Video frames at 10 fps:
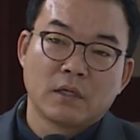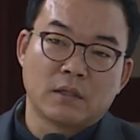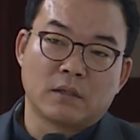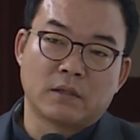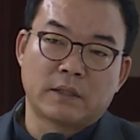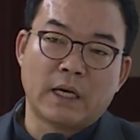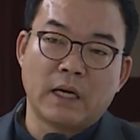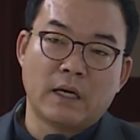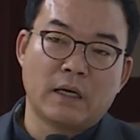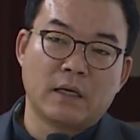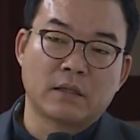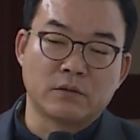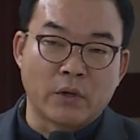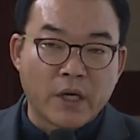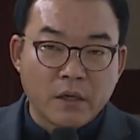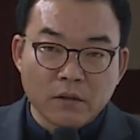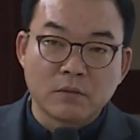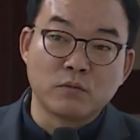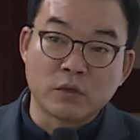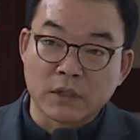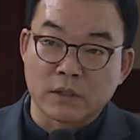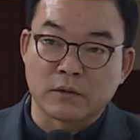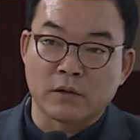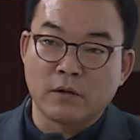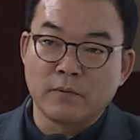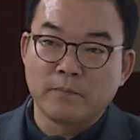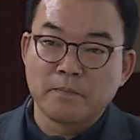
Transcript: 그 태아 그 뇌 형성 물질이거든요.